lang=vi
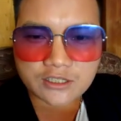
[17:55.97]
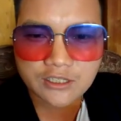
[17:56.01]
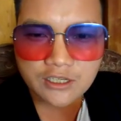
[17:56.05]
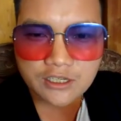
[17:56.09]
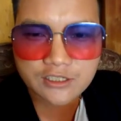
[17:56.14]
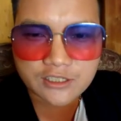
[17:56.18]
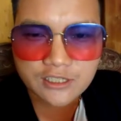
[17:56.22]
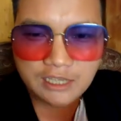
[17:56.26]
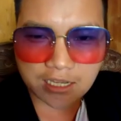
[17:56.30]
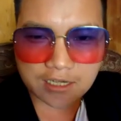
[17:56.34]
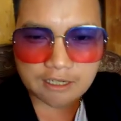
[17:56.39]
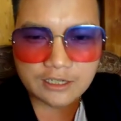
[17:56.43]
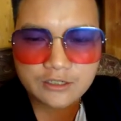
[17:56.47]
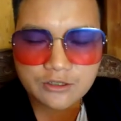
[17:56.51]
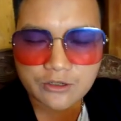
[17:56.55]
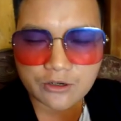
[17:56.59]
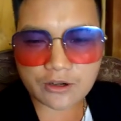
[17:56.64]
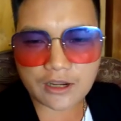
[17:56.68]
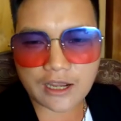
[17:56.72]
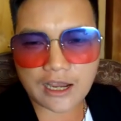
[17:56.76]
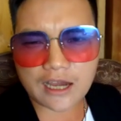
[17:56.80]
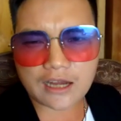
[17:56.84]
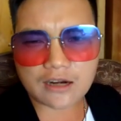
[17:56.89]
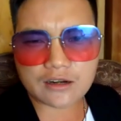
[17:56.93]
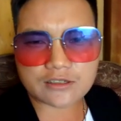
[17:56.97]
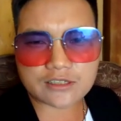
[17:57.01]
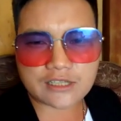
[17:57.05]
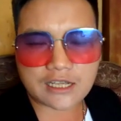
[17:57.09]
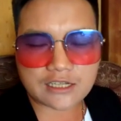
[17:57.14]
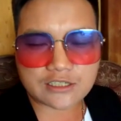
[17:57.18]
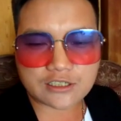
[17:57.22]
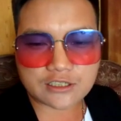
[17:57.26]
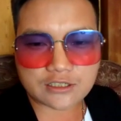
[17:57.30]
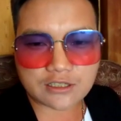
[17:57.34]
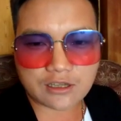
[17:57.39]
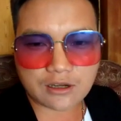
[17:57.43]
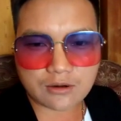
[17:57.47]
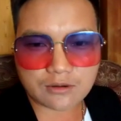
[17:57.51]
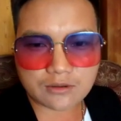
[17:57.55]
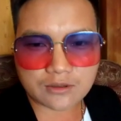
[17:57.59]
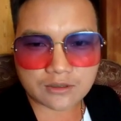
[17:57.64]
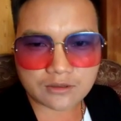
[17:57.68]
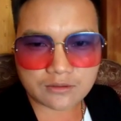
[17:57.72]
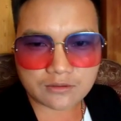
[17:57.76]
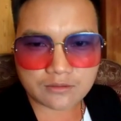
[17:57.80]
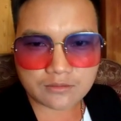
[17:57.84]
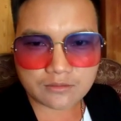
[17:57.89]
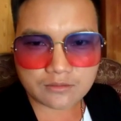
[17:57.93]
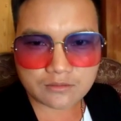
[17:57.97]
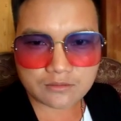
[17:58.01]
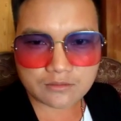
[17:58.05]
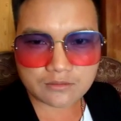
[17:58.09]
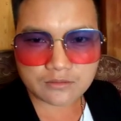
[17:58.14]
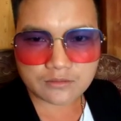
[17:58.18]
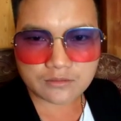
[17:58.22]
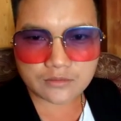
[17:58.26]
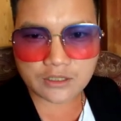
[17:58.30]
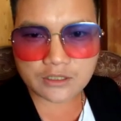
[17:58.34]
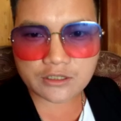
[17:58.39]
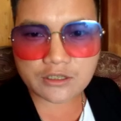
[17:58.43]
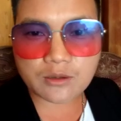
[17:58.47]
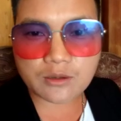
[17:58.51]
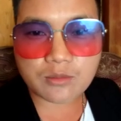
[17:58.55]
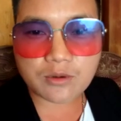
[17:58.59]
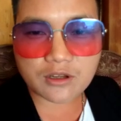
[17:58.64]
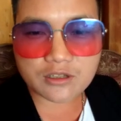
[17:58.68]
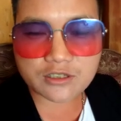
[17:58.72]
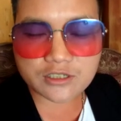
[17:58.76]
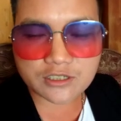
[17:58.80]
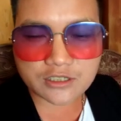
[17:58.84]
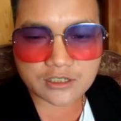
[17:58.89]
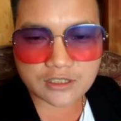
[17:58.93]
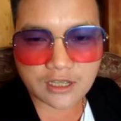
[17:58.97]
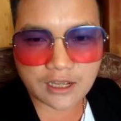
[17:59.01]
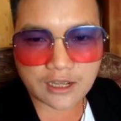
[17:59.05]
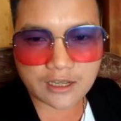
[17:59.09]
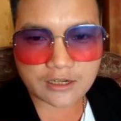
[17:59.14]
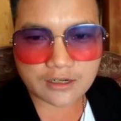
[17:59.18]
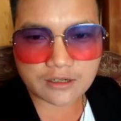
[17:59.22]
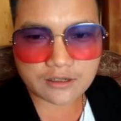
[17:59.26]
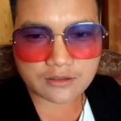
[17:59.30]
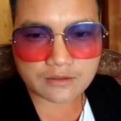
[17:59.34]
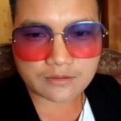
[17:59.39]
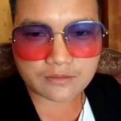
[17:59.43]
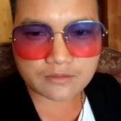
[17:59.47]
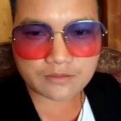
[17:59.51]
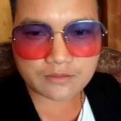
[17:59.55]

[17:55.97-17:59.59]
gì xa nên cho cá là xa chỉ tàu để chèm lò chỉ dài này